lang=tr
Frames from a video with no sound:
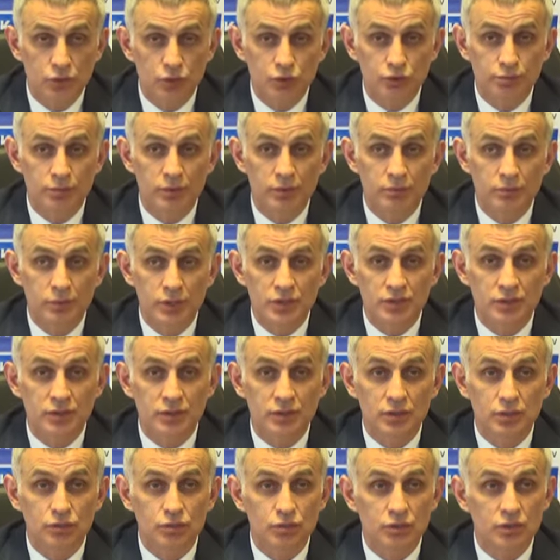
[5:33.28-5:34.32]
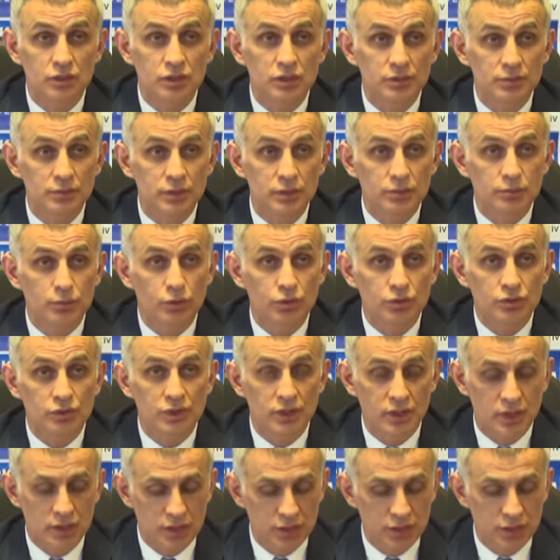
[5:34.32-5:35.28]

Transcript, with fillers: konuşmamın başında da söylediğim gibi borsaya